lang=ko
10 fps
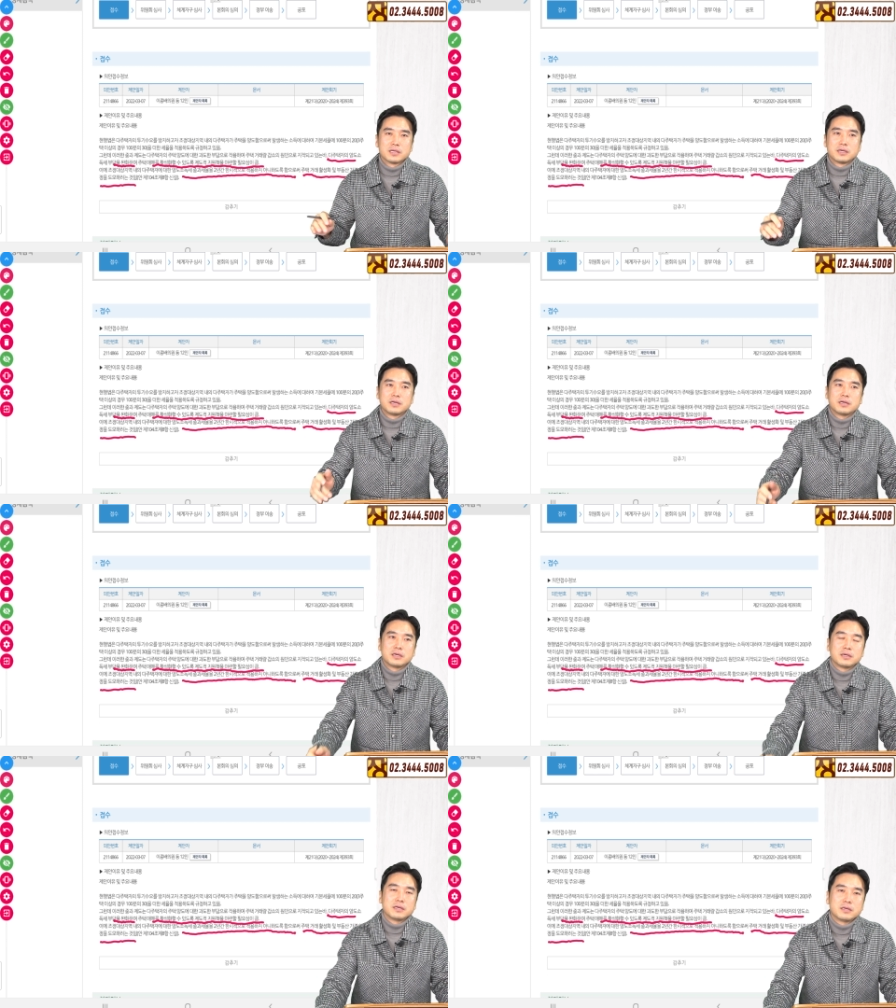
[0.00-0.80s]

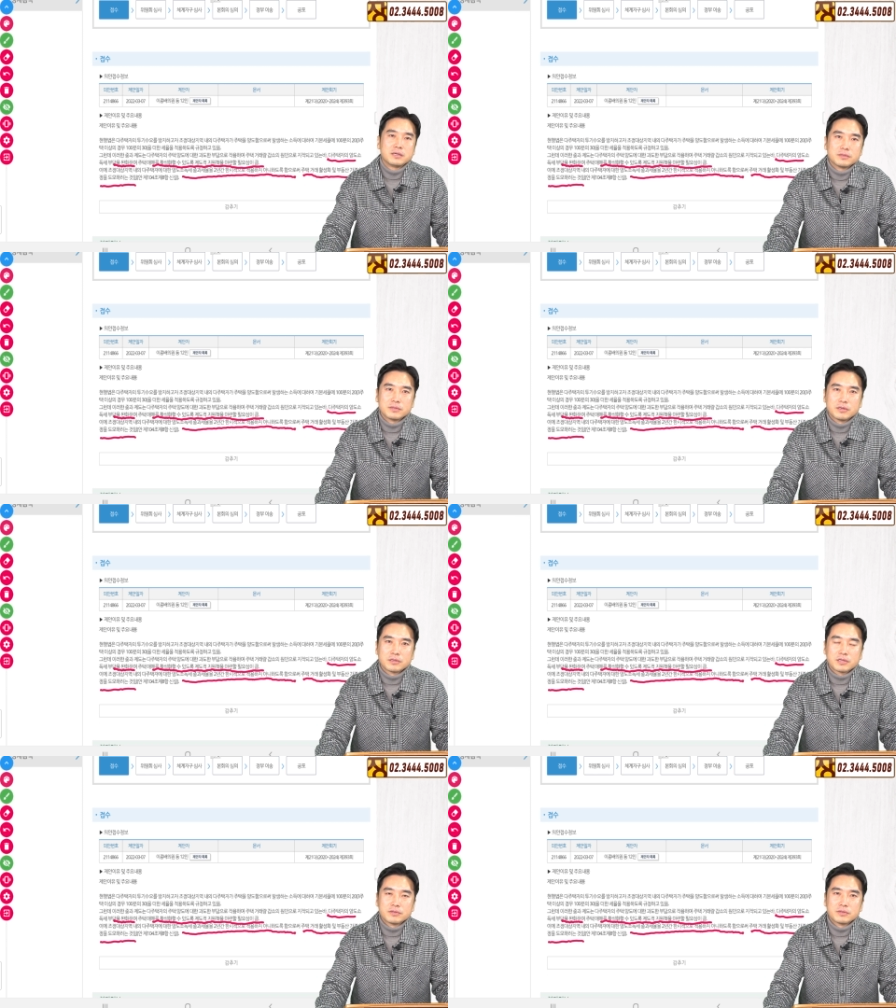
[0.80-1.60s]
어,
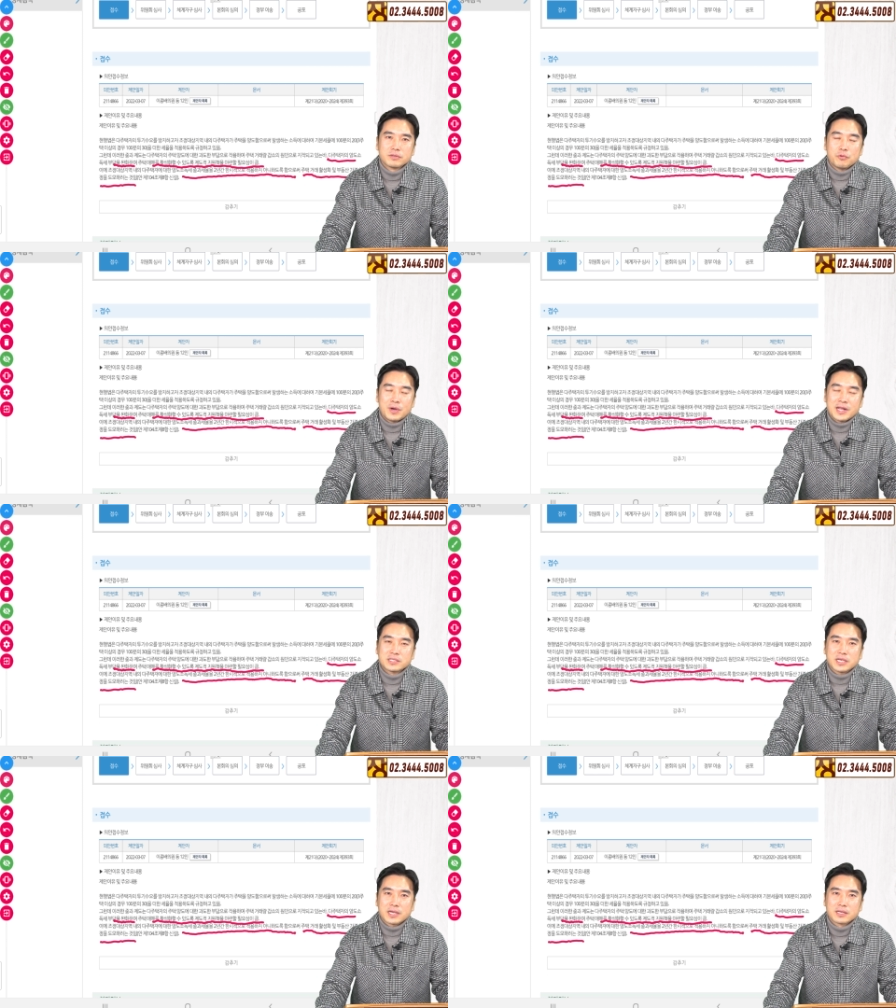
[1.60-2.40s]
어떤
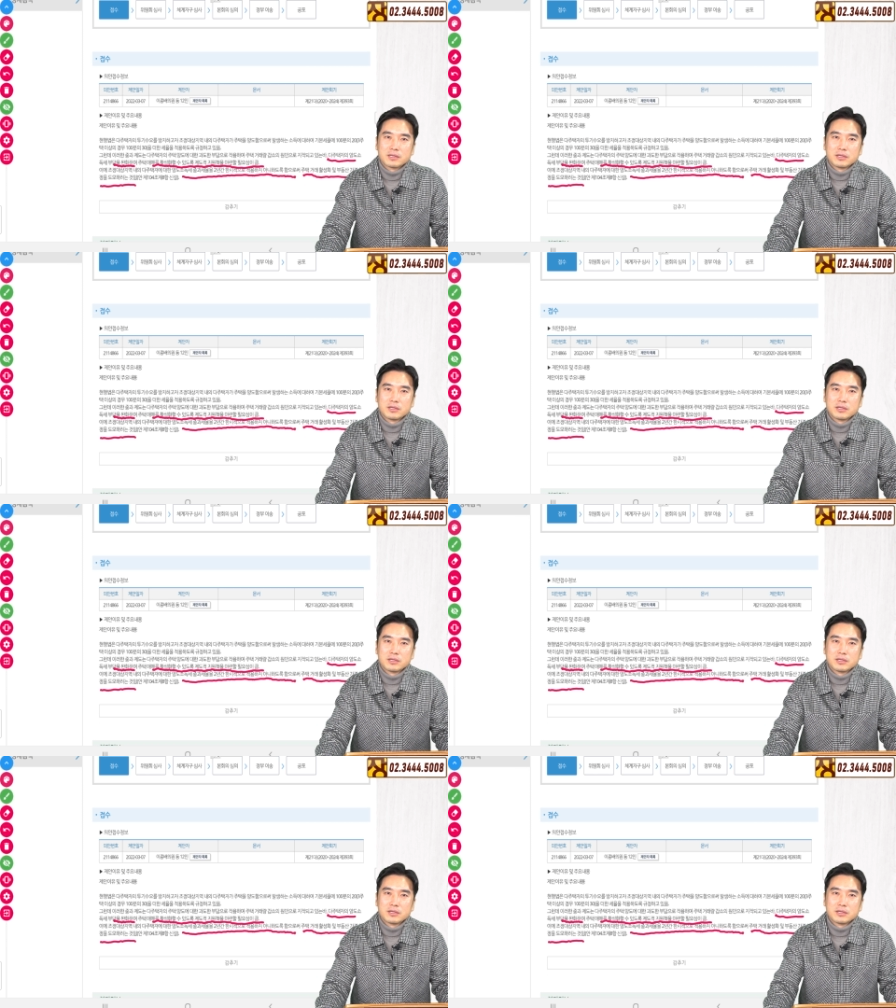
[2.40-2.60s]
완화책을